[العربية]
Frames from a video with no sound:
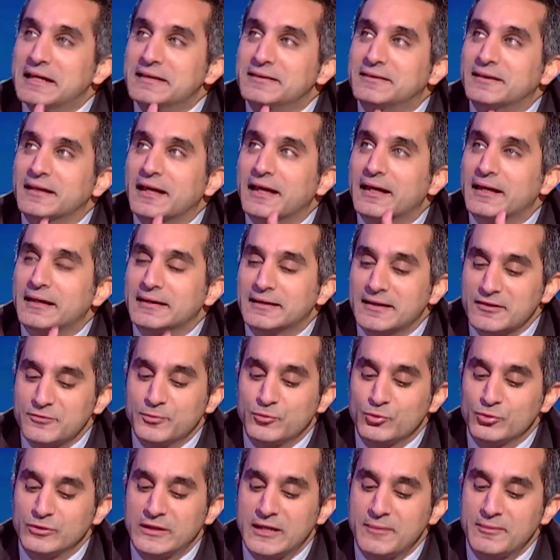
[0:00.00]
انت آه، الناس
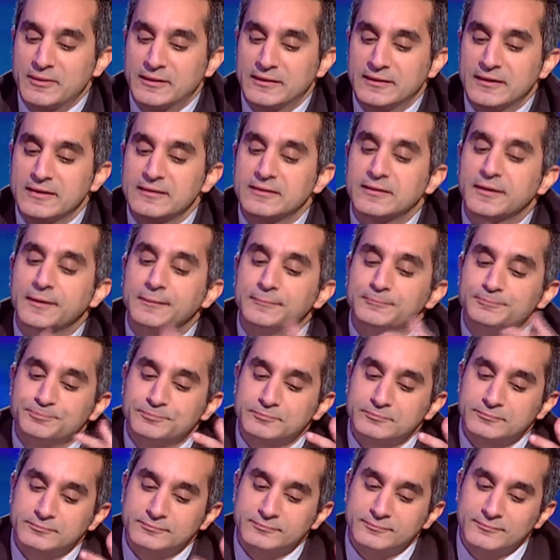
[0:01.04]
بتقول دايما ان انت
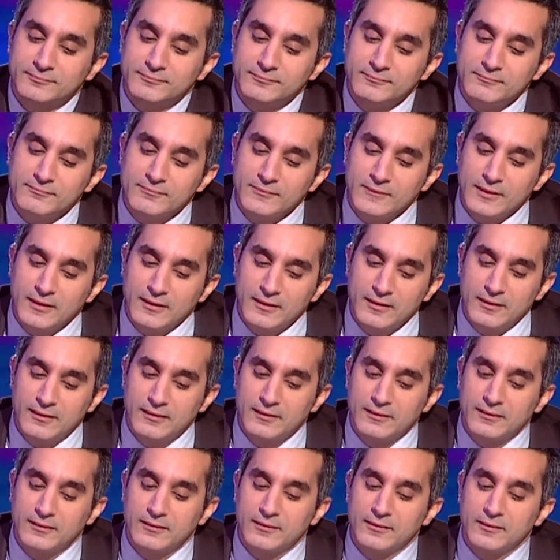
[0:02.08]

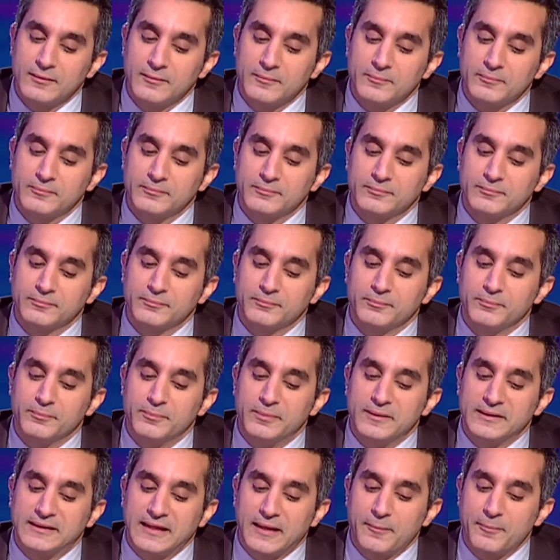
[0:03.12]
آه،
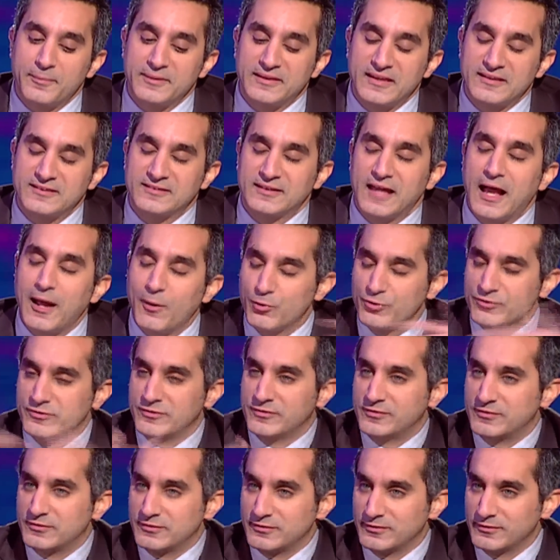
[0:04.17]

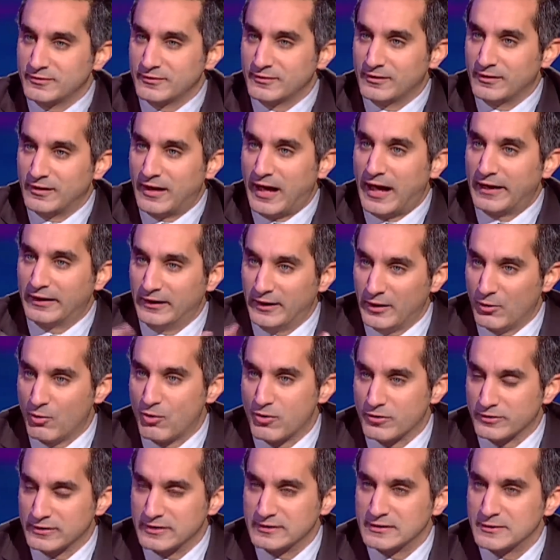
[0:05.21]
بتستحوذ على
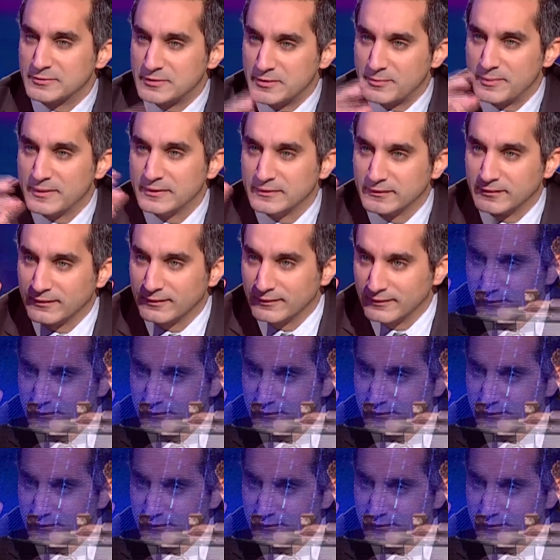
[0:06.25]
الحوار انت بتبقى انت